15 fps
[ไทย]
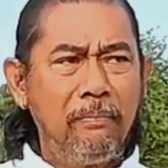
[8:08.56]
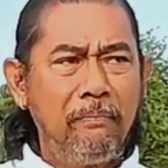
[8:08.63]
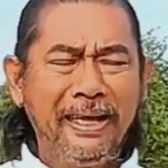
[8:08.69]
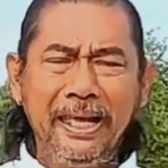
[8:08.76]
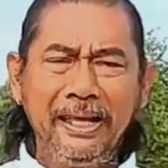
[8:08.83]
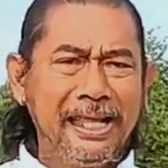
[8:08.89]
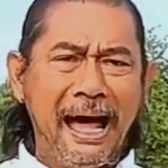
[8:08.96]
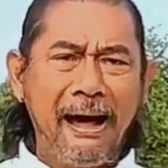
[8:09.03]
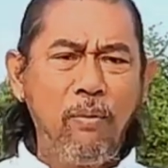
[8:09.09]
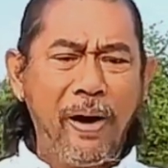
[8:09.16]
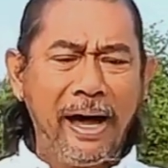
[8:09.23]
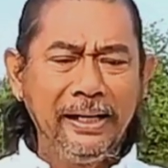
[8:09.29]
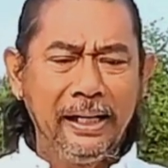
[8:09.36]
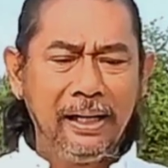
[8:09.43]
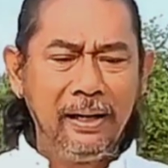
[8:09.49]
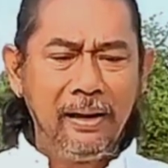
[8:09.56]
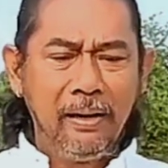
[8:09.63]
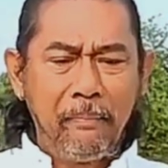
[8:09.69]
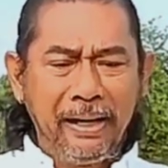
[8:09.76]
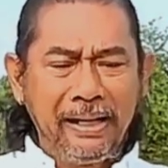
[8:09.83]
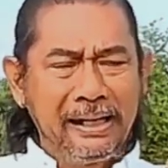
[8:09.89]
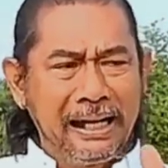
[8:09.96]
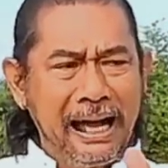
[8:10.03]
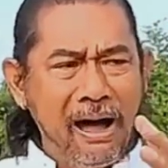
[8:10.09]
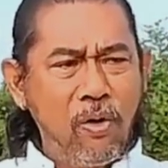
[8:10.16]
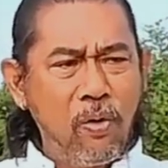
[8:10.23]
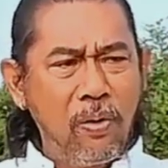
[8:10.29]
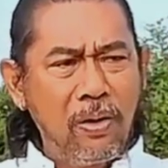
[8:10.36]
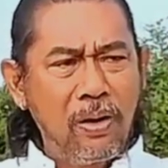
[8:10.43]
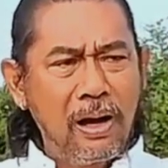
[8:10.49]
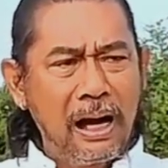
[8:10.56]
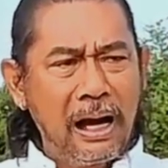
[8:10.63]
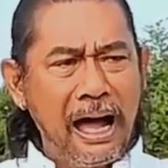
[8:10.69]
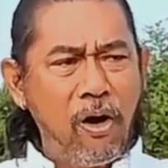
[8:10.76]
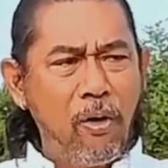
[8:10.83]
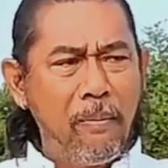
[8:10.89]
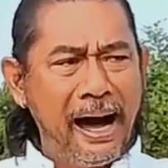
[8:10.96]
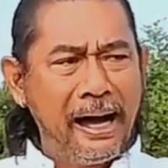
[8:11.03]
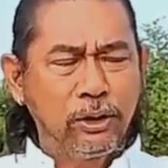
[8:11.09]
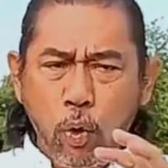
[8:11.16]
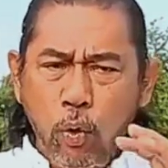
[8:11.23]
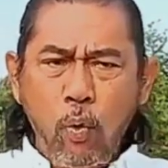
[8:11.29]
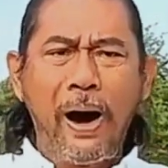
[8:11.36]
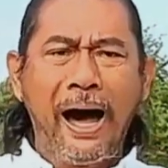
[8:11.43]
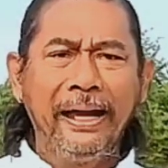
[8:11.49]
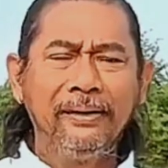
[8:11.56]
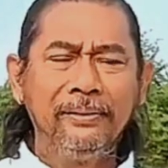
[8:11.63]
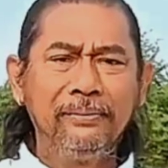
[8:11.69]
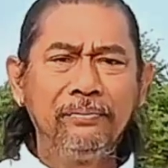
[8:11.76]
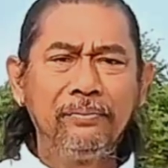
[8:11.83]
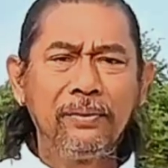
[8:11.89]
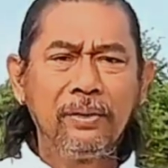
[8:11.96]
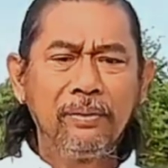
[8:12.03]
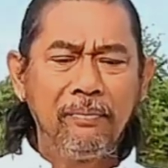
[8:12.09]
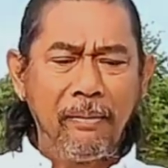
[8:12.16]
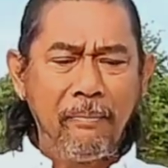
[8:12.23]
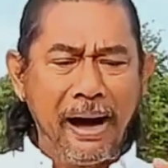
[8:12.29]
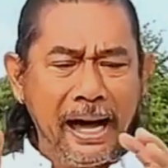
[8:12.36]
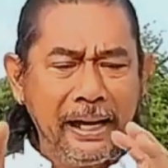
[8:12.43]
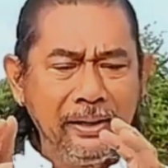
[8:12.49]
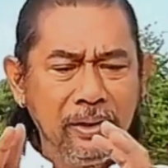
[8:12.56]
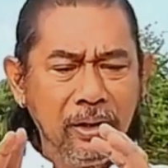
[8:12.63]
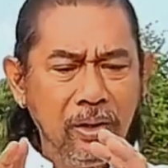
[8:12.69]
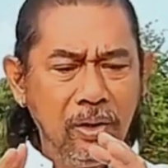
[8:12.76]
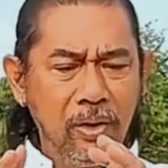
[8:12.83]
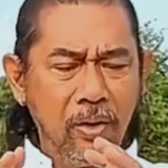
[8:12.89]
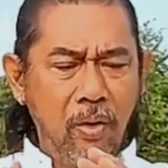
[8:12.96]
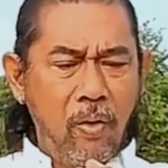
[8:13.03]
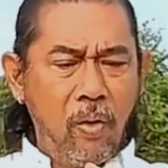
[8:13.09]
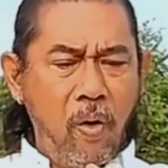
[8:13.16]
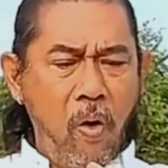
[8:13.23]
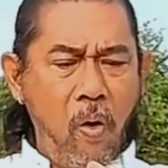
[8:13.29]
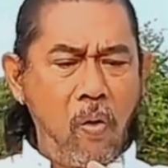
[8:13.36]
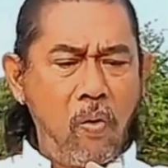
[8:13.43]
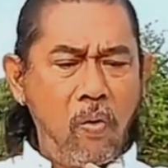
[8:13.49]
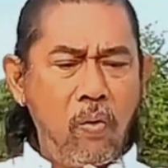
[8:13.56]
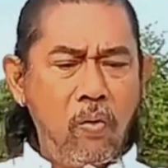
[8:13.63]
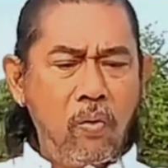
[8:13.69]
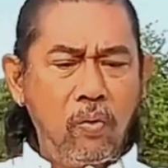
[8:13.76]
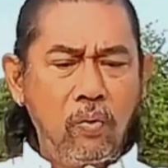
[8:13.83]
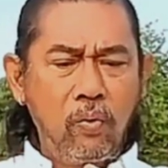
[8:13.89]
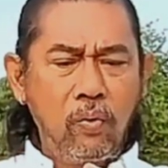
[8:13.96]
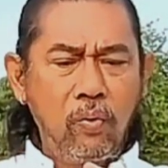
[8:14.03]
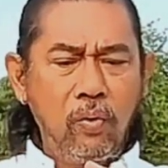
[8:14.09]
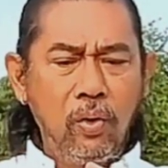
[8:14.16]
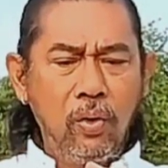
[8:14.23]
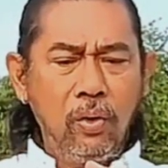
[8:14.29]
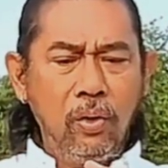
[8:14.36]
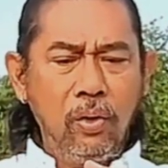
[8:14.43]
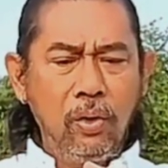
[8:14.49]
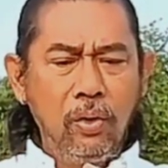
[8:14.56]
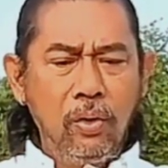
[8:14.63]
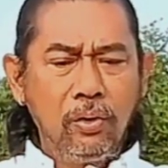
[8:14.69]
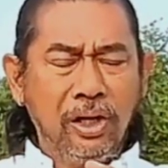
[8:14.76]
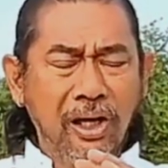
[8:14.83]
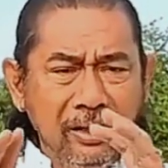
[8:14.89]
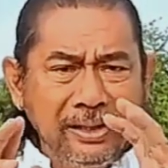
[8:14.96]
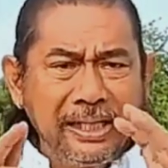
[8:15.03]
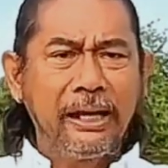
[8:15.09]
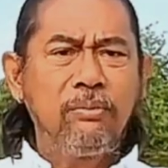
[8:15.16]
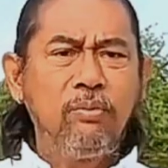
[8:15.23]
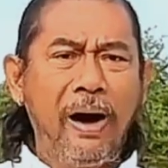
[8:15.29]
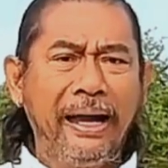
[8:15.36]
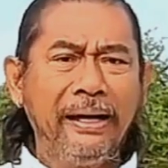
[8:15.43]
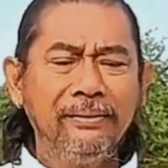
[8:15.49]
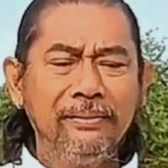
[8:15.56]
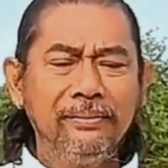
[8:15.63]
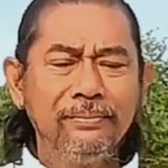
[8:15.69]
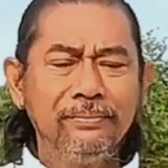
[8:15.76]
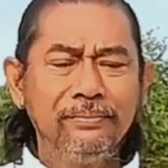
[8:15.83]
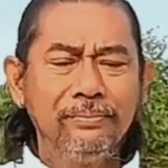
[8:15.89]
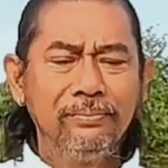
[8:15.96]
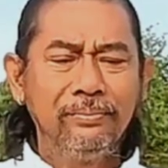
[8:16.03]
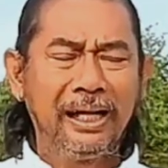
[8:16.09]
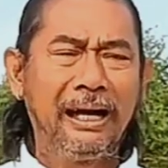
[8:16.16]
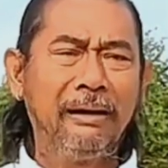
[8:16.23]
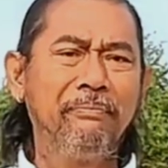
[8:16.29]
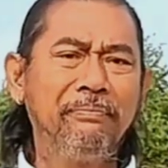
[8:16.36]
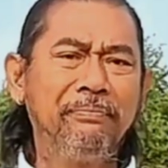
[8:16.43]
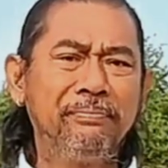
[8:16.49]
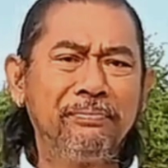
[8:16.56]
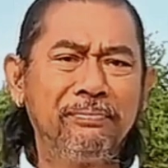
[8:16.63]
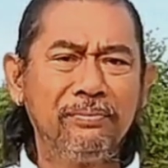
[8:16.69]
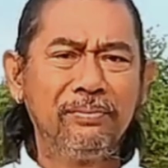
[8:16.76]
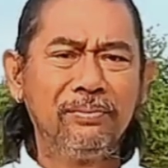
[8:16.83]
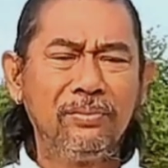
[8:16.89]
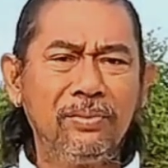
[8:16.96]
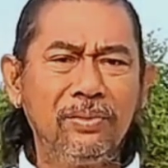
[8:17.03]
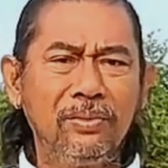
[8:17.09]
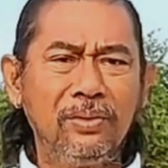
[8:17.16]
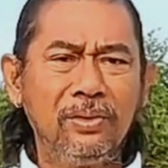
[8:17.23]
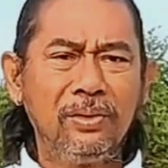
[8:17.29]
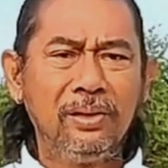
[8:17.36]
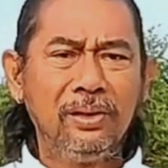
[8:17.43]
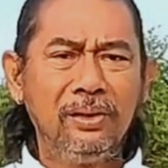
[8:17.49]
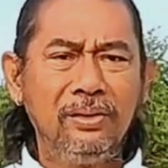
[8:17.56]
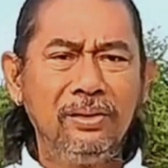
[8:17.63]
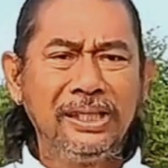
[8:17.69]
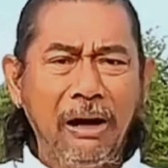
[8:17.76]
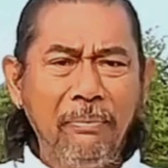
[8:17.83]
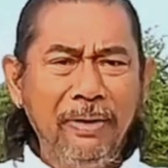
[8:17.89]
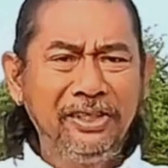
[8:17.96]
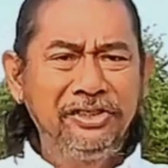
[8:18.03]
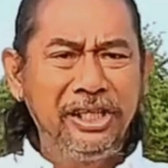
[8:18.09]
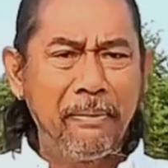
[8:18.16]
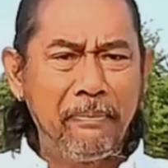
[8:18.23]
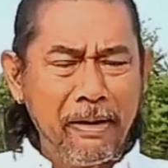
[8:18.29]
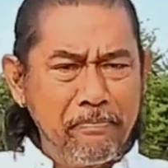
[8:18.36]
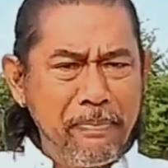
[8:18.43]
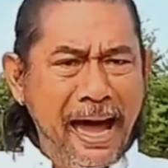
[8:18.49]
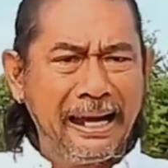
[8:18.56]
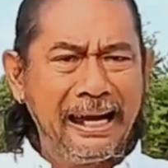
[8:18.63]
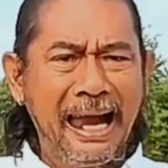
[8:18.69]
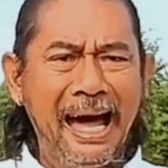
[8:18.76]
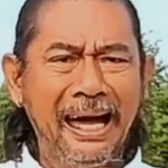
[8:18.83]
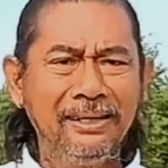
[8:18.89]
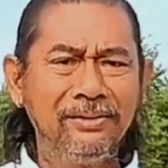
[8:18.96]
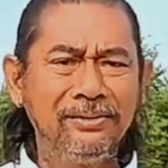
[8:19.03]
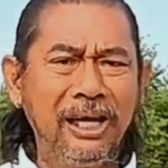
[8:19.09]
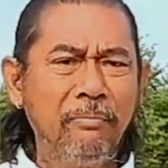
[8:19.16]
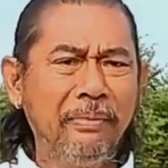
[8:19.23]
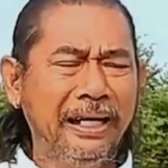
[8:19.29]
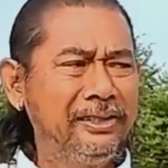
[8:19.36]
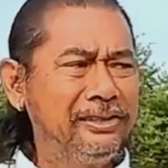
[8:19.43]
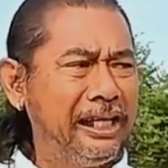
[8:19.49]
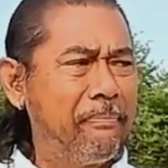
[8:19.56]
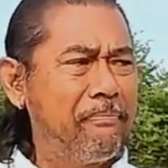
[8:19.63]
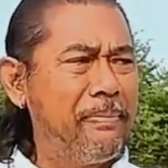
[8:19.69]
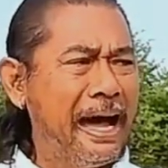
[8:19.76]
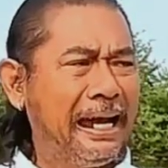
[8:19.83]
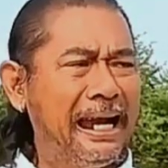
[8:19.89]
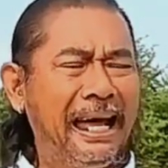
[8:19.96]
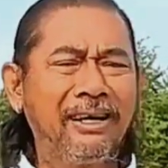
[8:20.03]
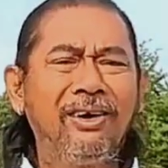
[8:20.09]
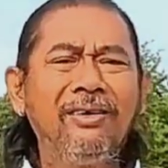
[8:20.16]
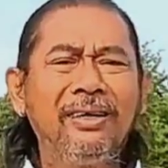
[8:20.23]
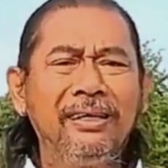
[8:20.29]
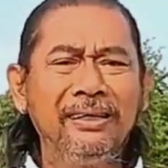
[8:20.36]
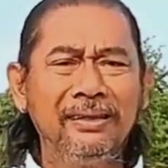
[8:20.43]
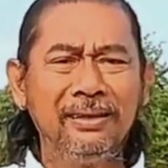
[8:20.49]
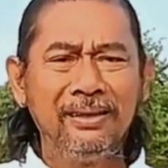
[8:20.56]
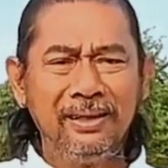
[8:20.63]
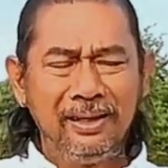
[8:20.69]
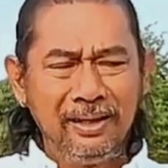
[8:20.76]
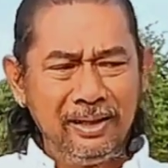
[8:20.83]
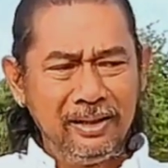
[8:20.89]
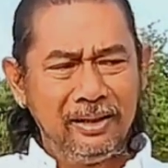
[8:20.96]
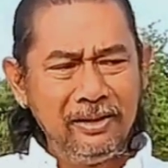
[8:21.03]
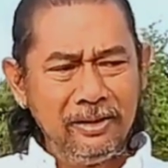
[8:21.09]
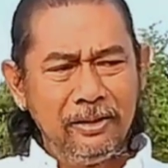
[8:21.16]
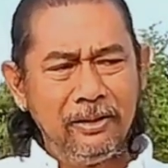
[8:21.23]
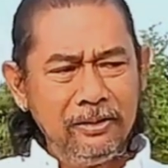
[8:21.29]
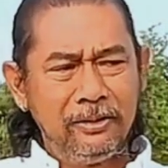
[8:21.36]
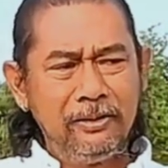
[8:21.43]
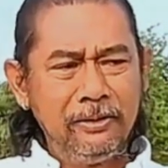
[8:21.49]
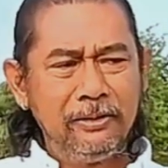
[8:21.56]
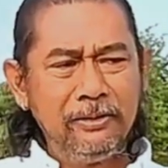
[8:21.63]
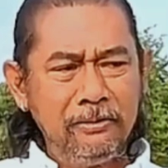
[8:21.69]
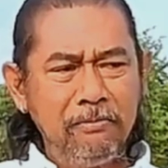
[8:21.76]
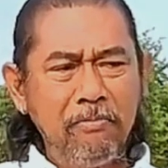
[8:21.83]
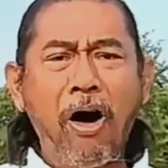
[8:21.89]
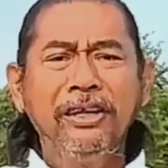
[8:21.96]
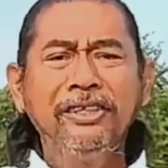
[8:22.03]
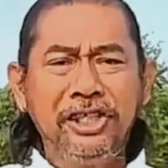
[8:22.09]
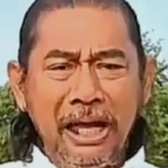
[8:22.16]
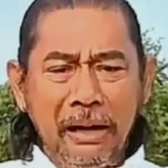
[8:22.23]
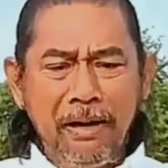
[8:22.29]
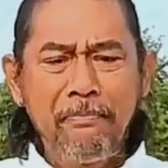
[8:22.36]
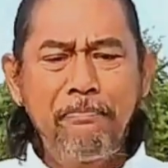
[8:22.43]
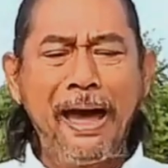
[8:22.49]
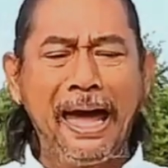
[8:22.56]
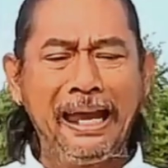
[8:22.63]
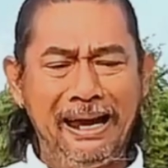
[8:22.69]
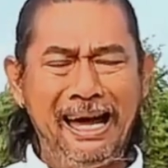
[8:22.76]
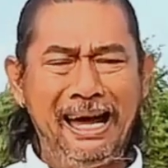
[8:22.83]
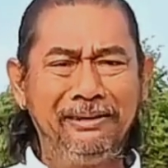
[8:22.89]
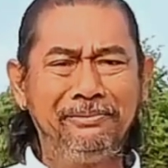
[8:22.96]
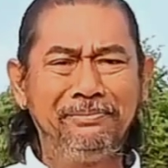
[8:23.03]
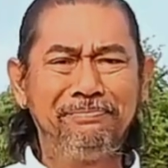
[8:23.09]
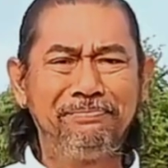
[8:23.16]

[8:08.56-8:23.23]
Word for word: ไม่ใช่สามวันเด็มันเข้าเข้ามาทุกวันประมาณหกถึงเจ็ดวันนะครับเจ้ามือเสียไปแปดล้าน เจ้ามือเสียแปดล้านก็คือบอนเสียไปแปดล้าน